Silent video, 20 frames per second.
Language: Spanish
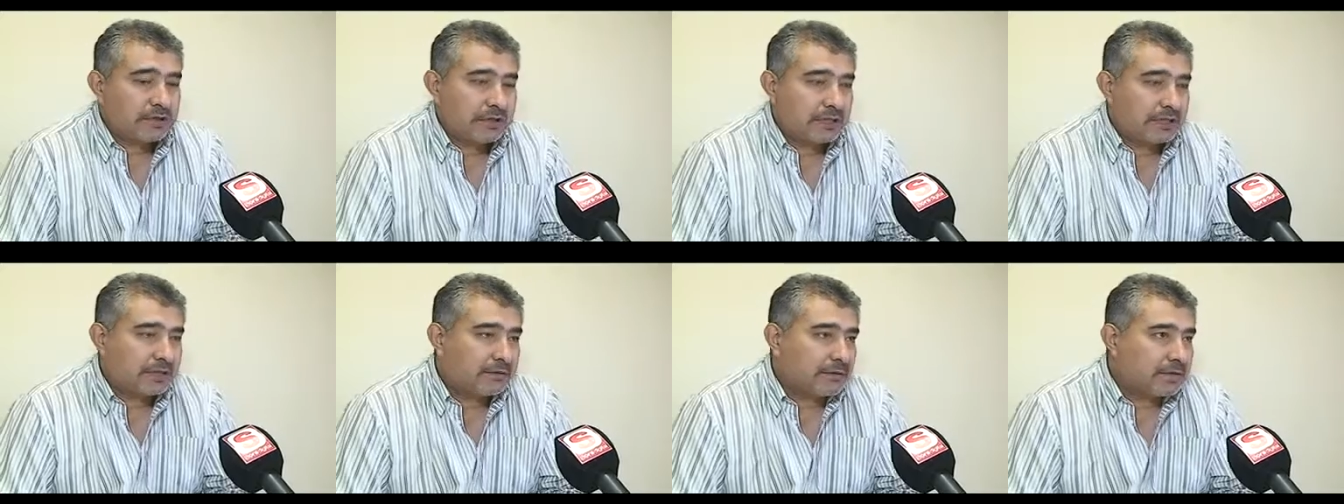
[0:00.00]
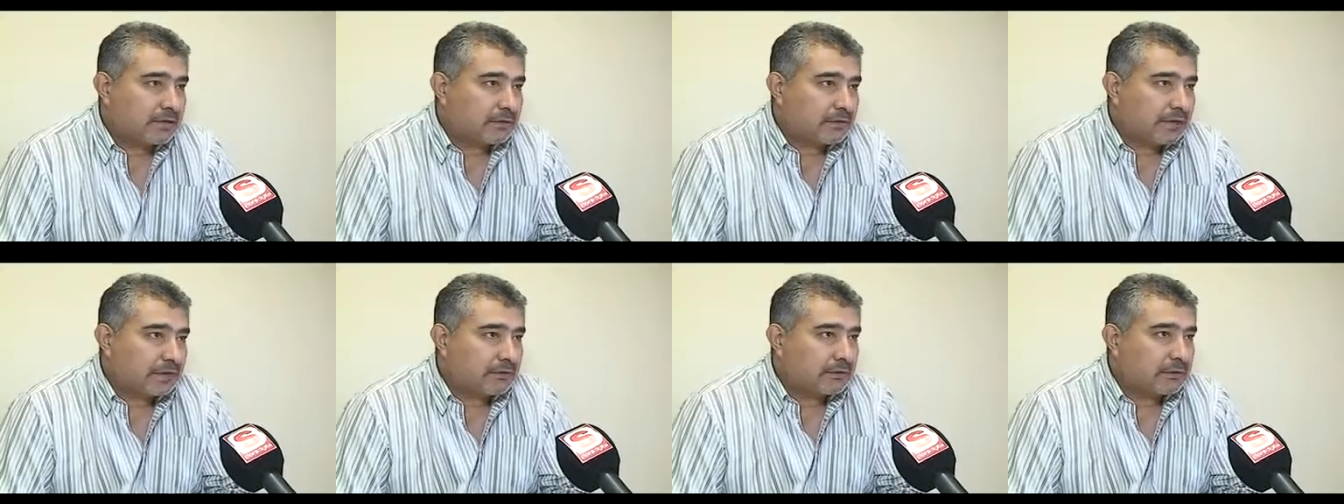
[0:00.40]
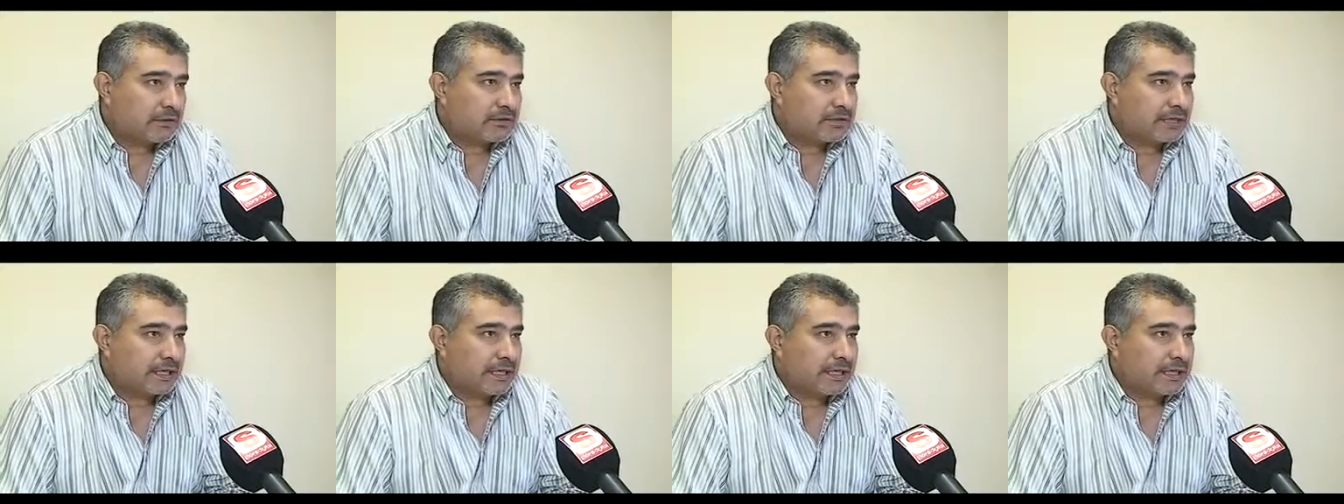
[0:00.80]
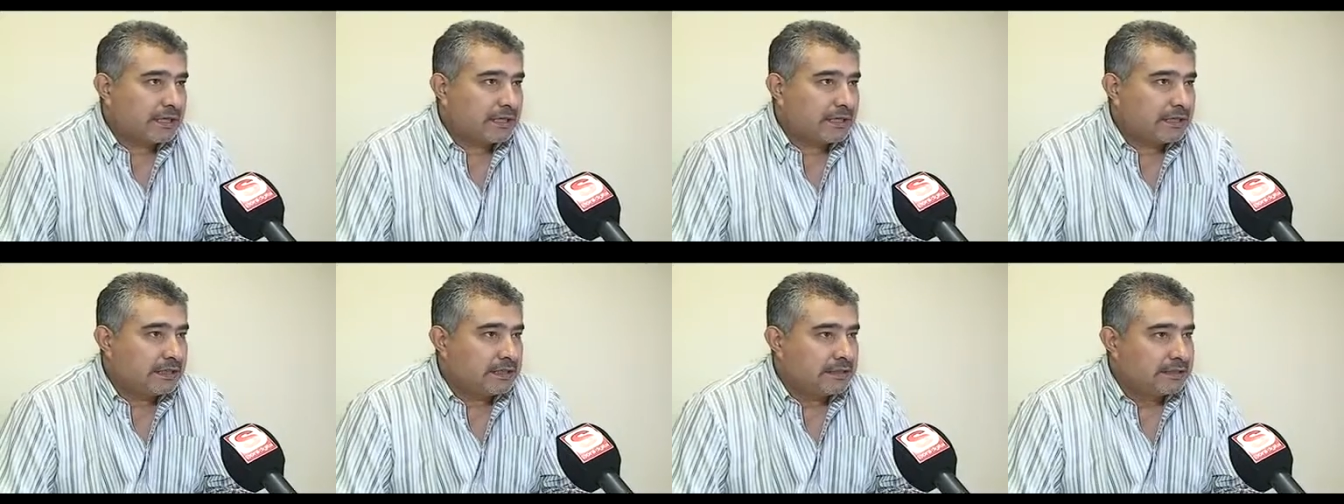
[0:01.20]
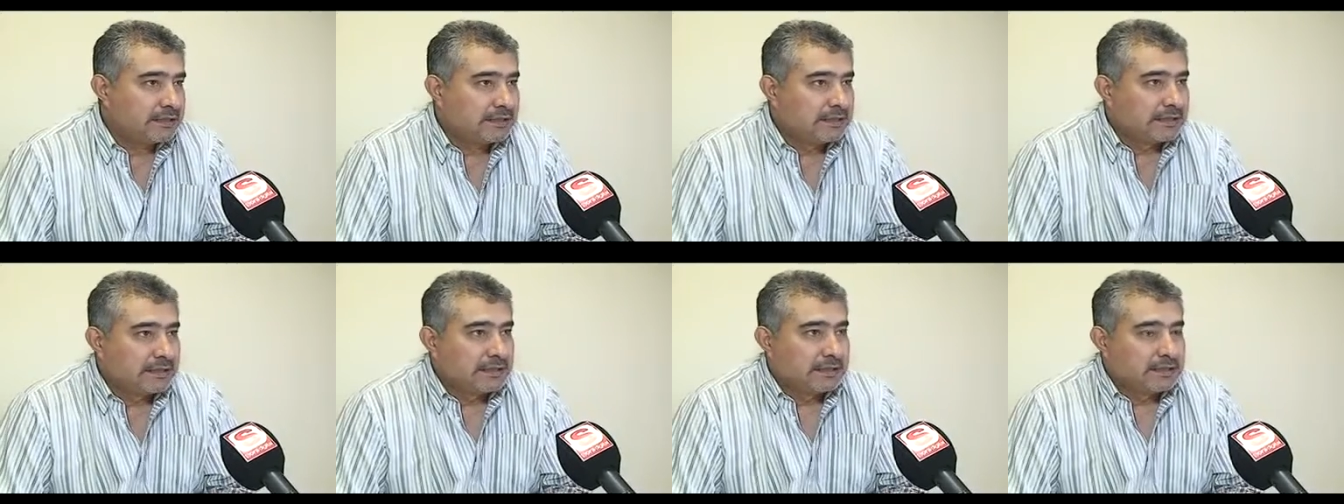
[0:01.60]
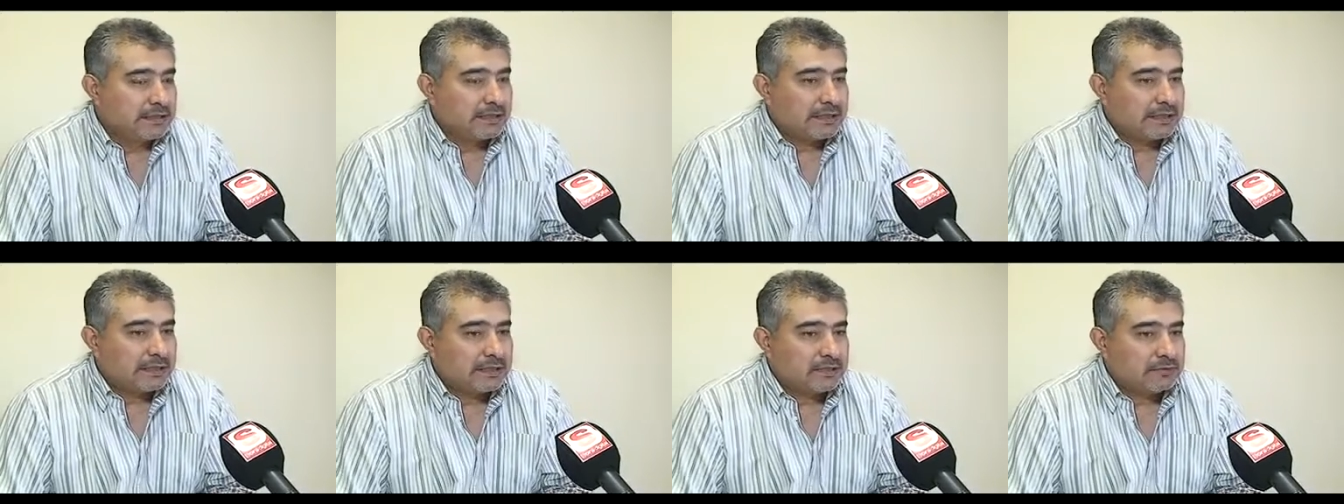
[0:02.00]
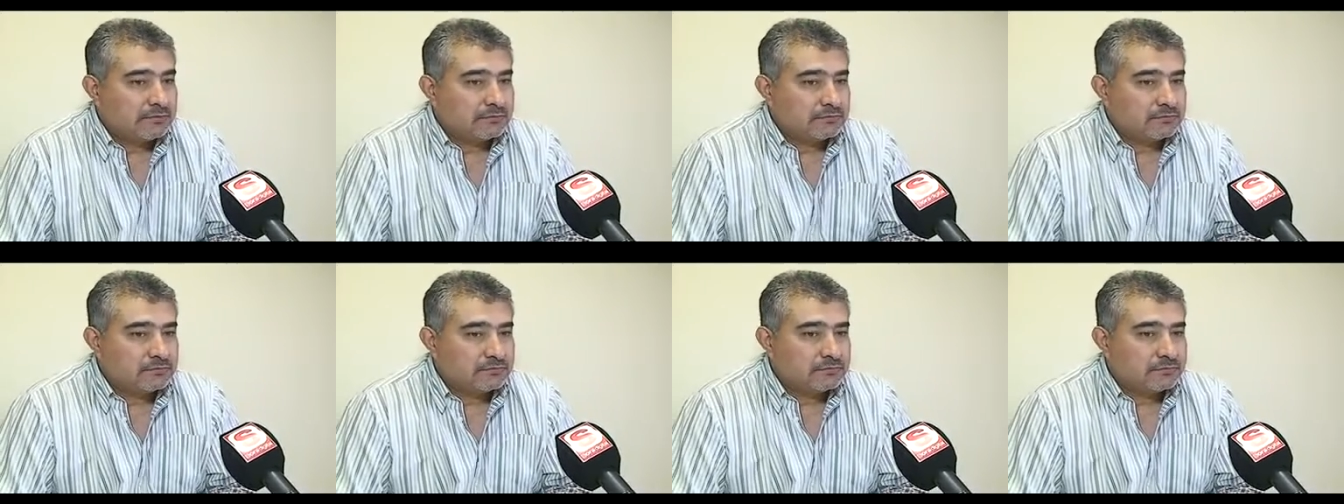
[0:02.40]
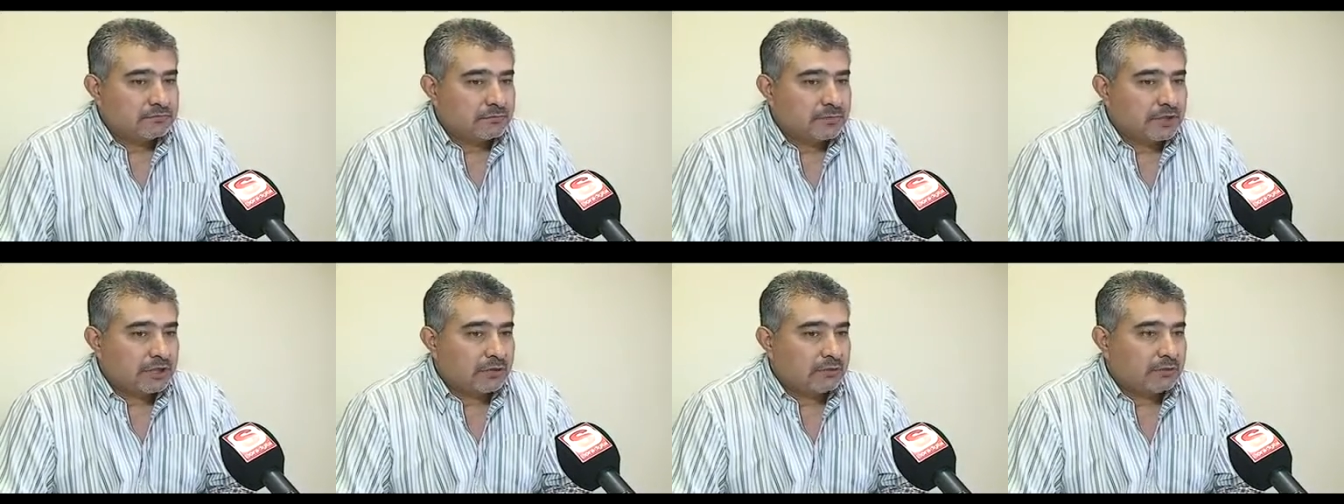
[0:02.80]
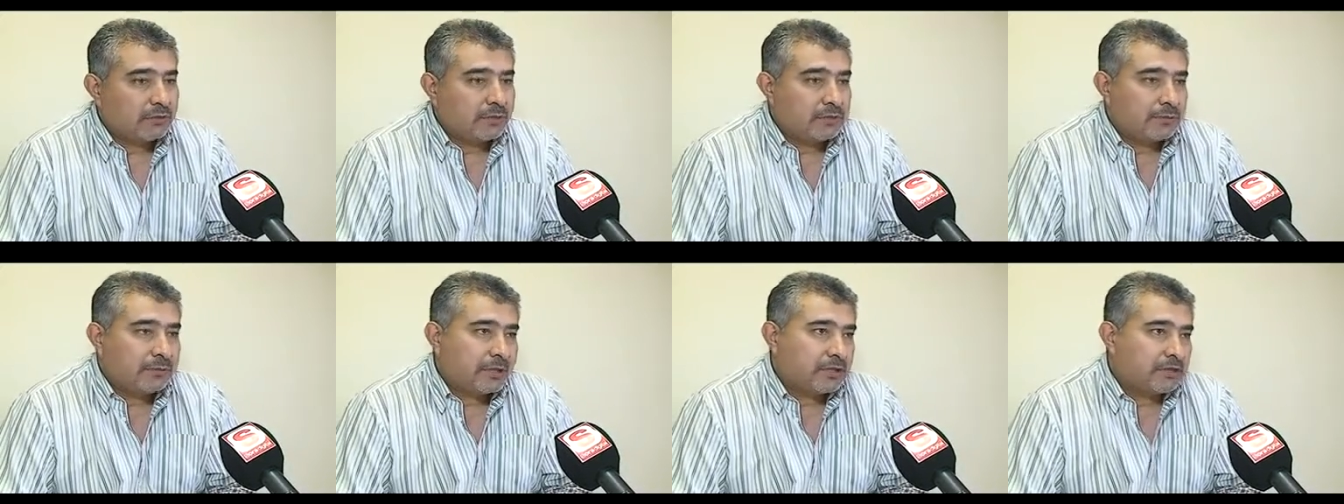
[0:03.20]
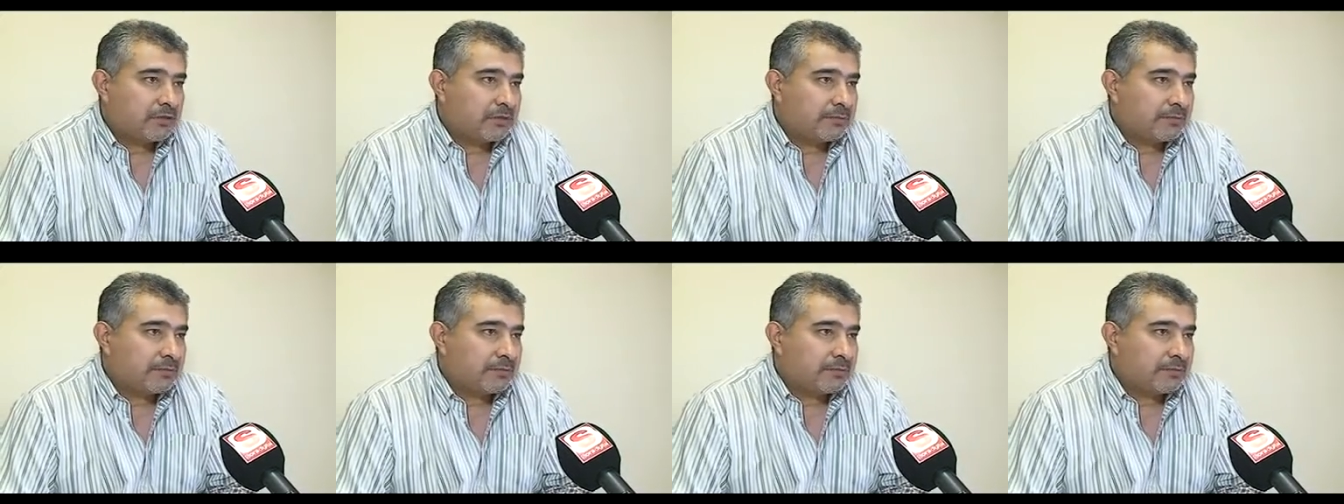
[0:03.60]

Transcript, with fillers: tiene que ver con la cuestión salarial. Hay un incumplimiento